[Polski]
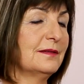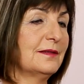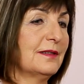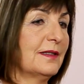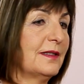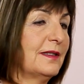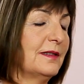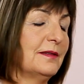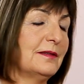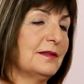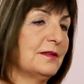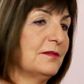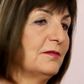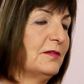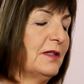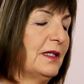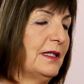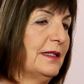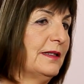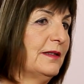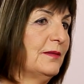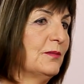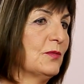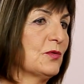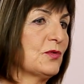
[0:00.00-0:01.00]
takie
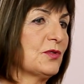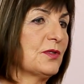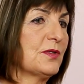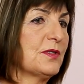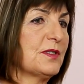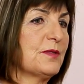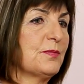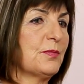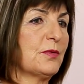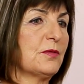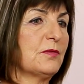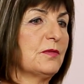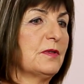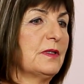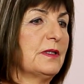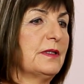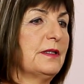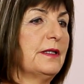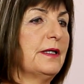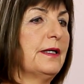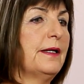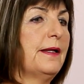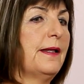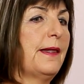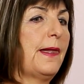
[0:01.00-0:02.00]
trywialne może to jest
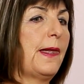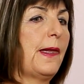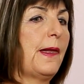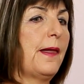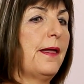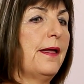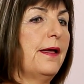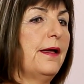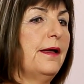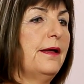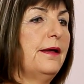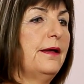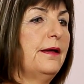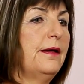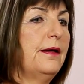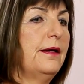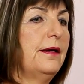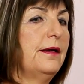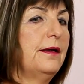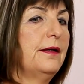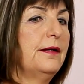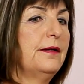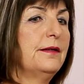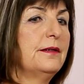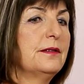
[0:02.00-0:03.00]
porównanie,
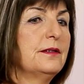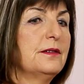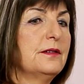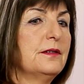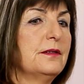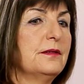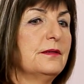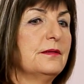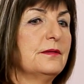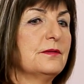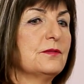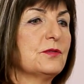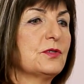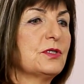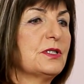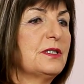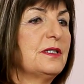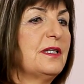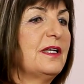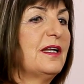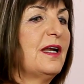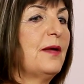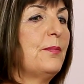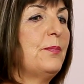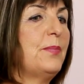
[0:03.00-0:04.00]
e, że
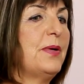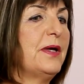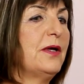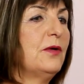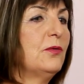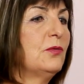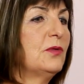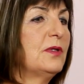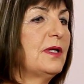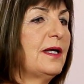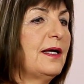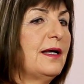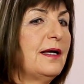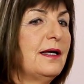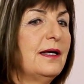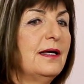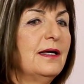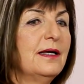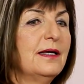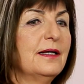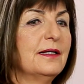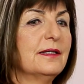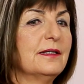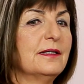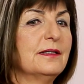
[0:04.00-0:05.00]

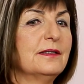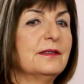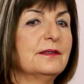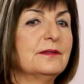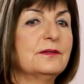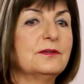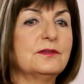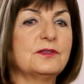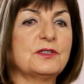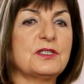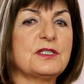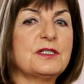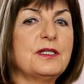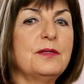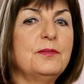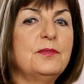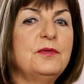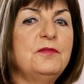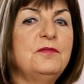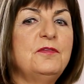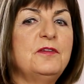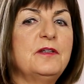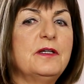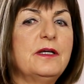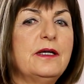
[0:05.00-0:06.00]
terapeuta e,
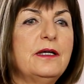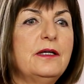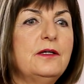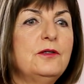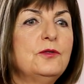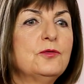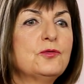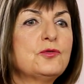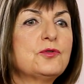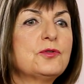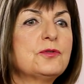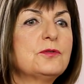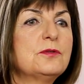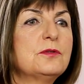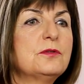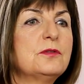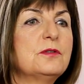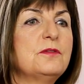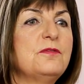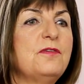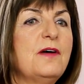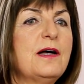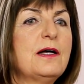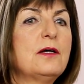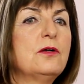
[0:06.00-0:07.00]
czasami wie już
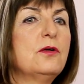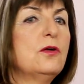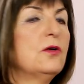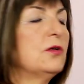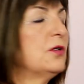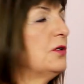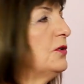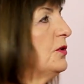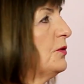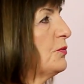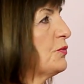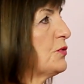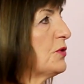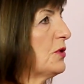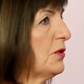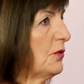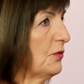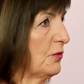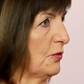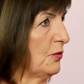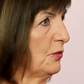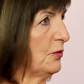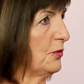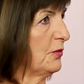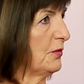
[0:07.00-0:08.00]
dwa kroki do
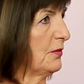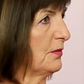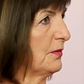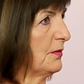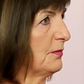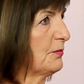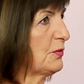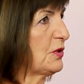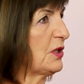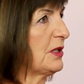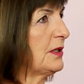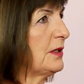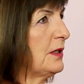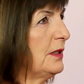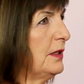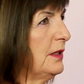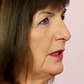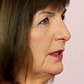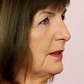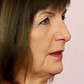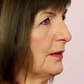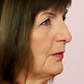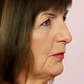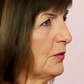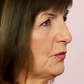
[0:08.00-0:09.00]
przodu przed
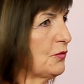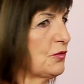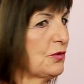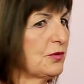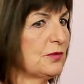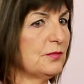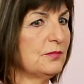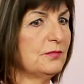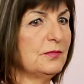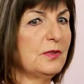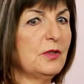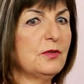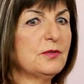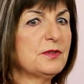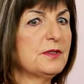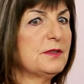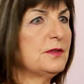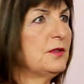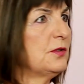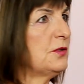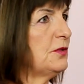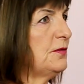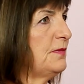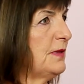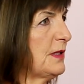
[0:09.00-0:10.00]
klientem, bo już no,
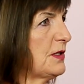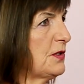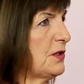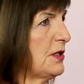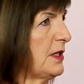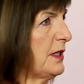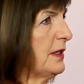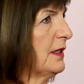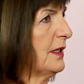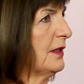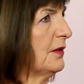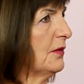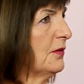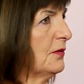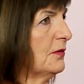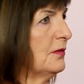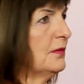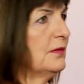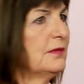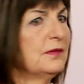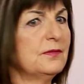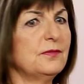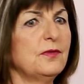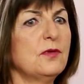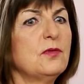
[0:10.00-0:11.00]
z doświadczenia, no,
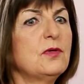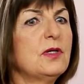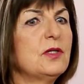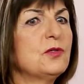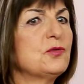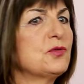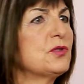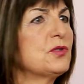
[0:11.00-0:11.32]
no tak, w ogóle